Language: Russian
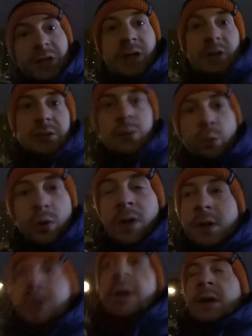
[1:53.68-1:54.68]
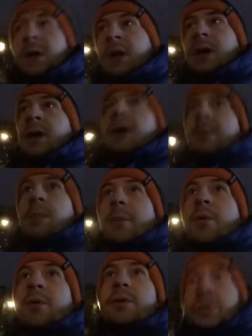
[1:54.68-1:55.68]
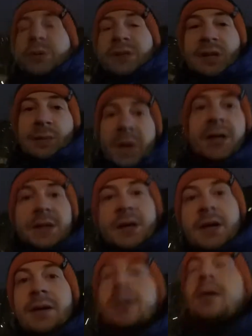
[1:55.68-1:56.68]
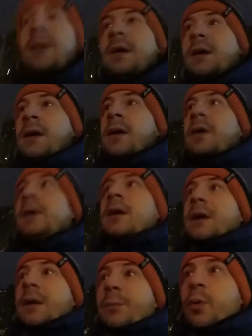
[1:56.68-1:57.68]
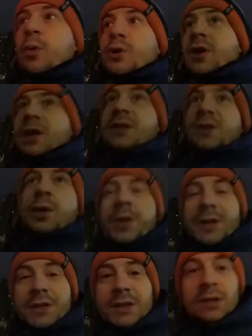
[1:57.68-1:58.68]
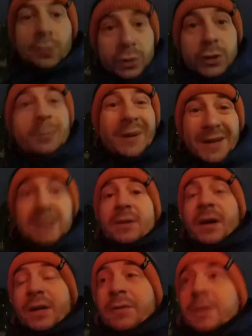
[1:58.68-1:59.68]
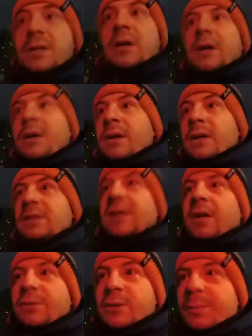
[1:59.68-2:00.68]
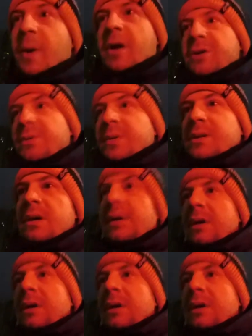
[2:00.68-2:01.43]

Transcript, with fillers: и халтур по поводу стремянок и прочих особенностей, лучше перезванивать и сразу спрашивать,